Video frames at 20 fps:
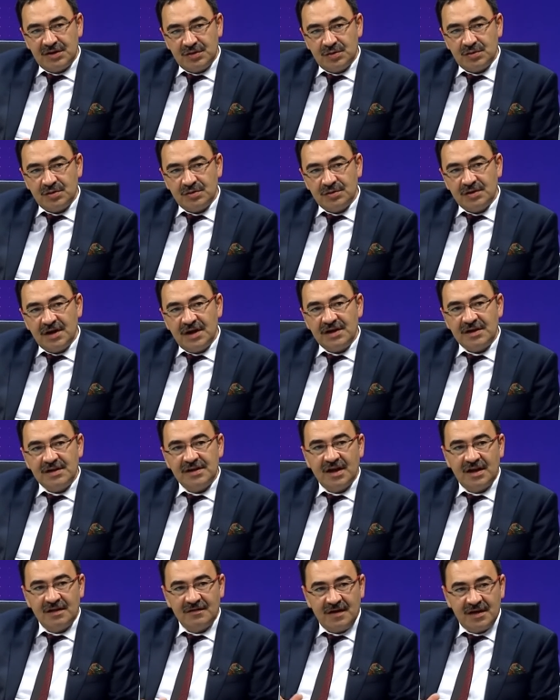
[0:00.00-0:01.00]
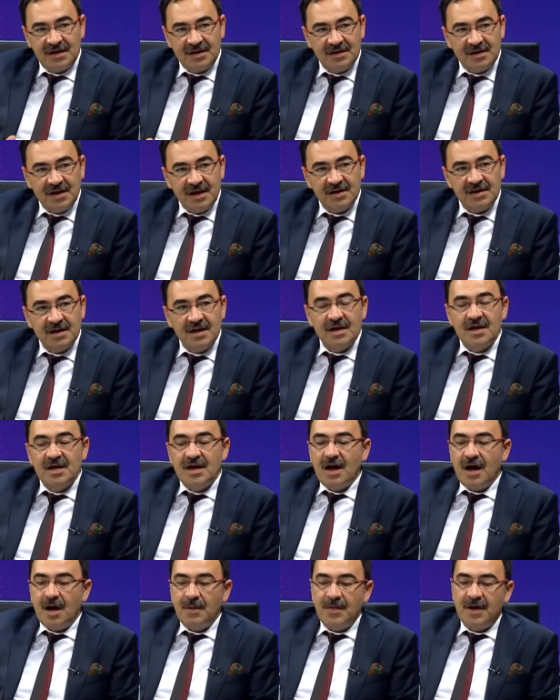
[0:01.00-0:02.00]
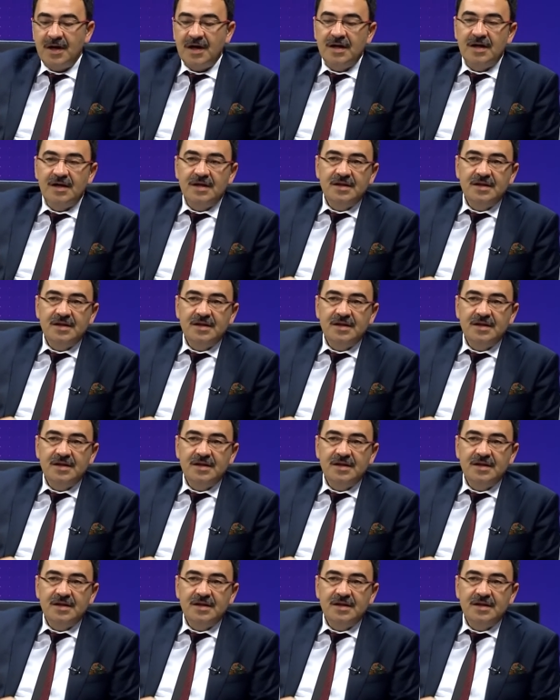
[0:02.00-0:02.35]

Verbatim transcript: dururlar, yalvarırlar ama